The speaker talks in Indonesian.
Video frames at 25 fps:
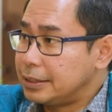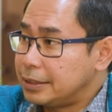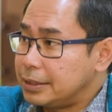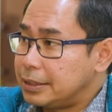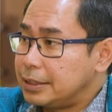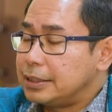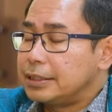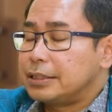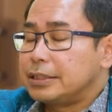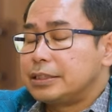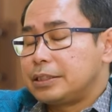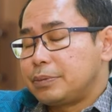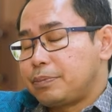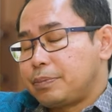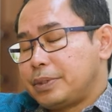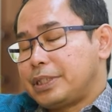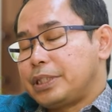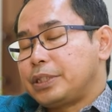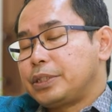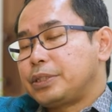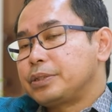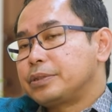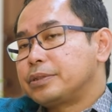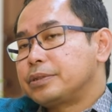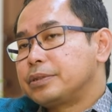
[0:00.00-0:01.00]
Stay in sana. Ya.
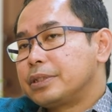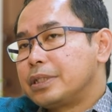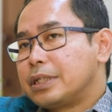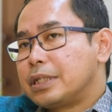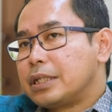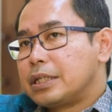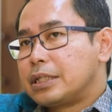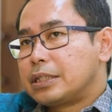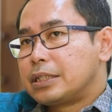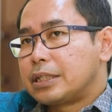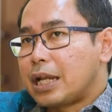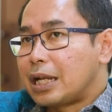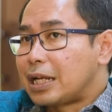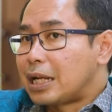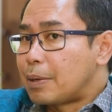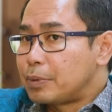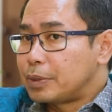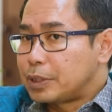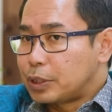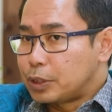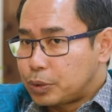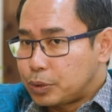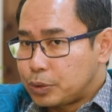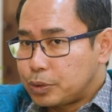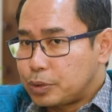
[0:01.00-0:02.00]
Seperti itu. Nah,
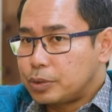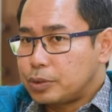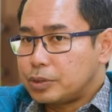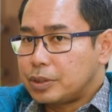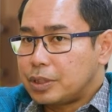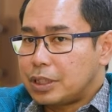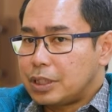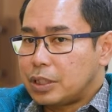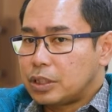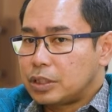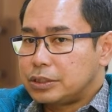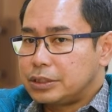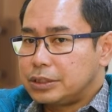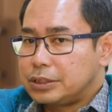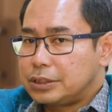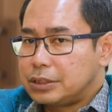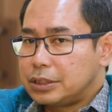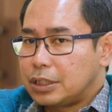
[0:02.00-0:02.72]
namun tentu